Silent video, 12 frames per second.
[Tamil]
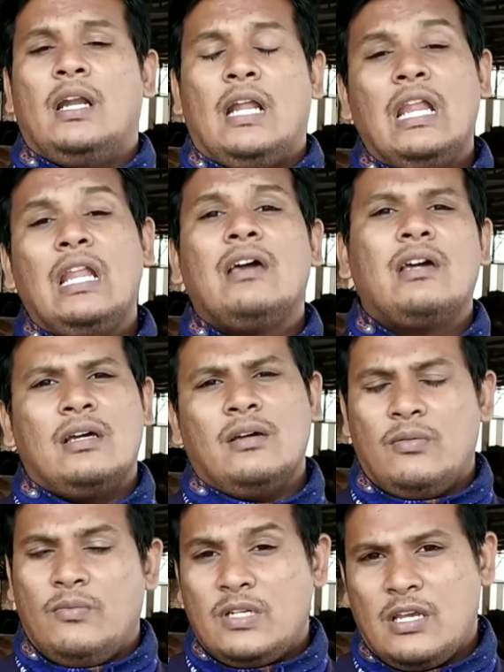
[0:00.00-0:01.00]
நல்ல
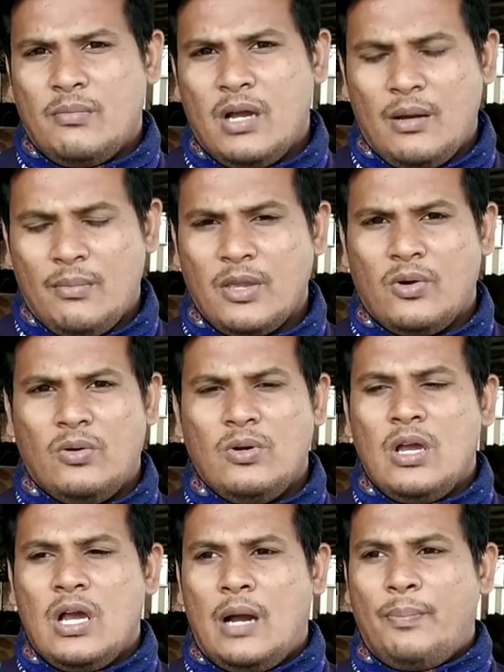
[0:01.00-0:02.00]
விஷயமா அமையும்
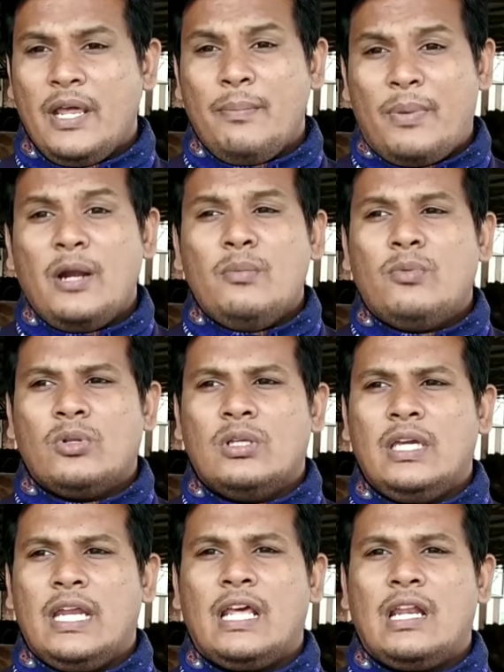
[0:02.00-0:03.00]
அப்படி பண்ணும்போது
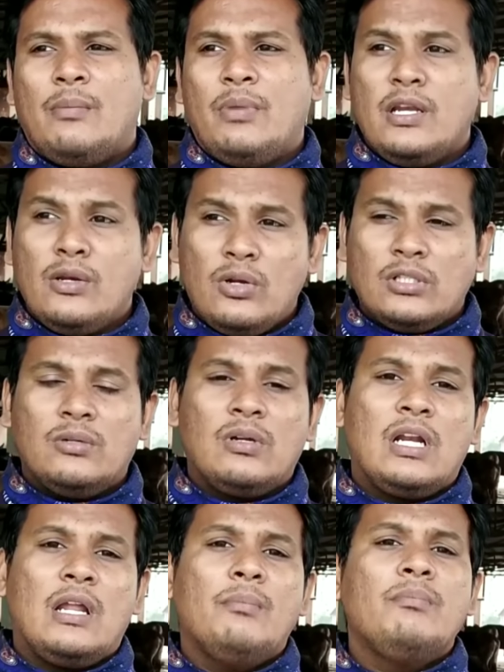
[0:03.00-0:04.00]
ஏன்னா நம்ம
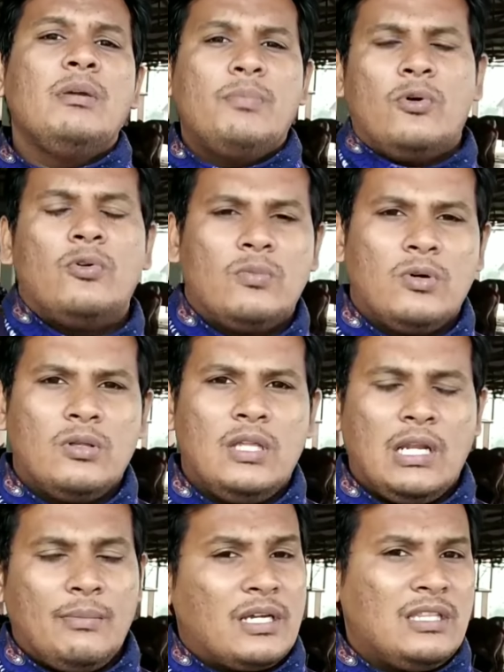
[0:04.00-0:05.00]
இன்னொருத்தவங்களை நம்பி போகும்போது
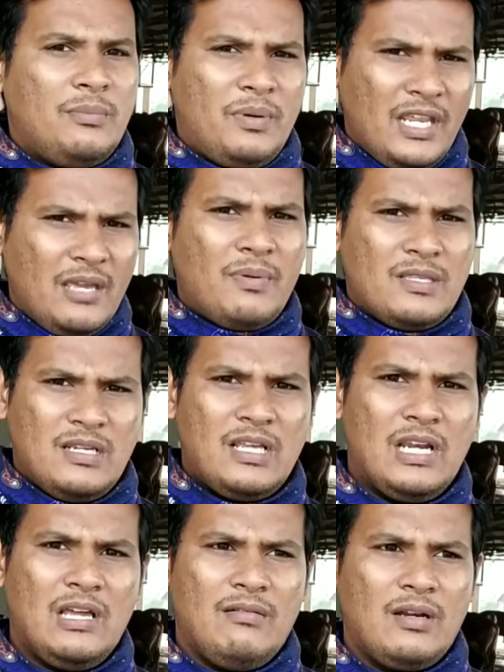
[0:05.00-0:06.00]
தான் நமக்கு இந்த பெரிய
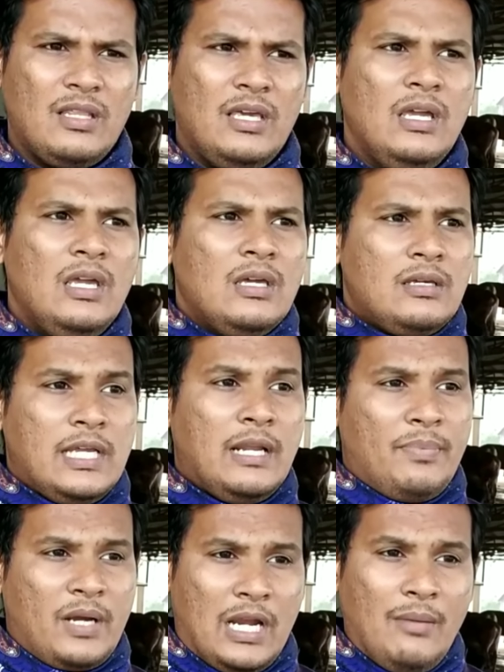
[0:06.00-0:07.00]
பிரச்சனைகள்லாம் வருது
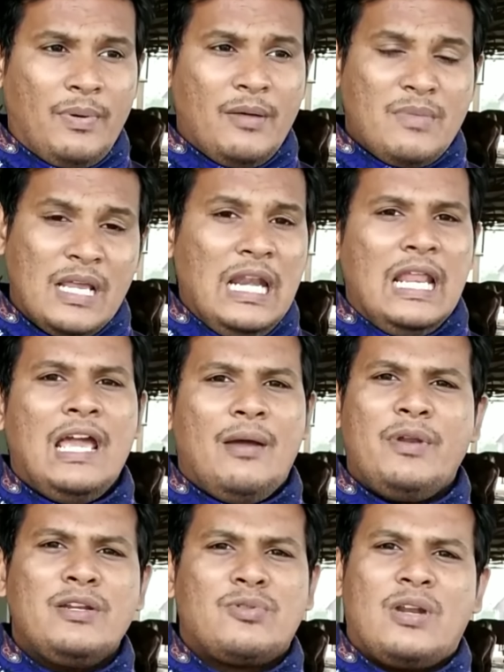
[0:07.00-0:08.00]
ஏன்னா இப்போ கலப்படம் இல்லை
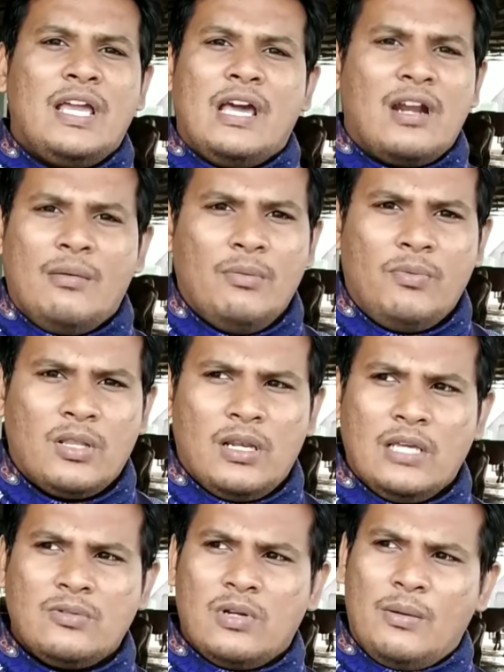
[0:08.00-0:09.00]
அப்படின்னு சொன்னால் யாரும் நம்ப
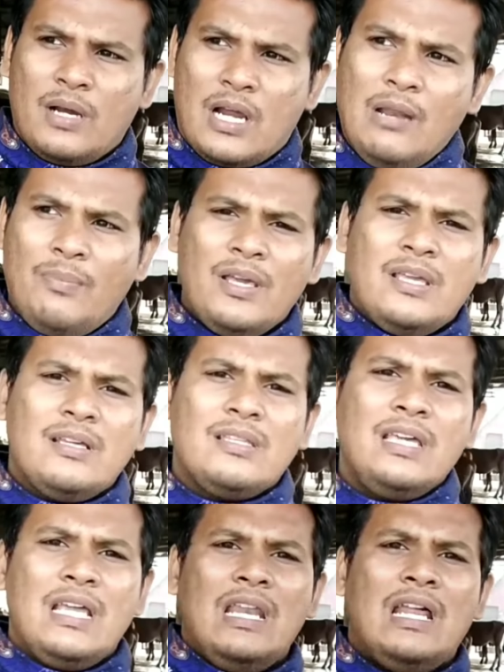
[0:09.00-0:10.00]
போகிறதில்ல ஸோ நம்ம கலப்படம்
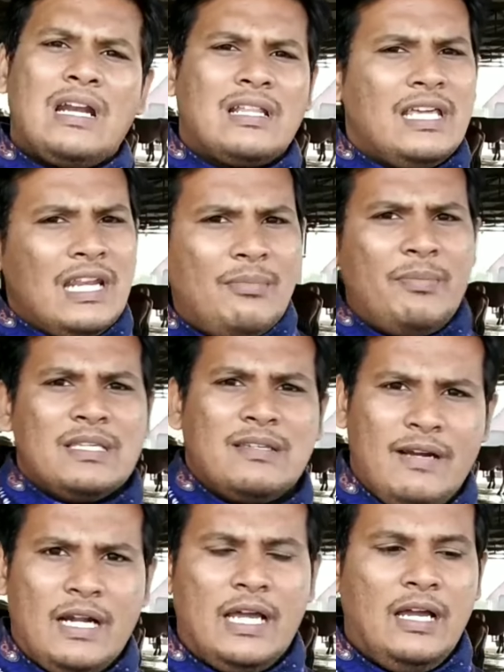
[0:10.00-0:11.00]
இருக்குது இல்லைன்றதையும் நம்ம பேச
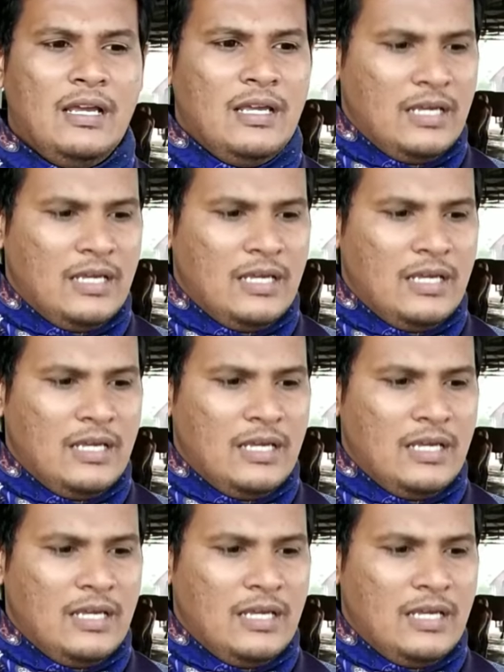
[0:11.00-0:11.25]
வேண்டாம்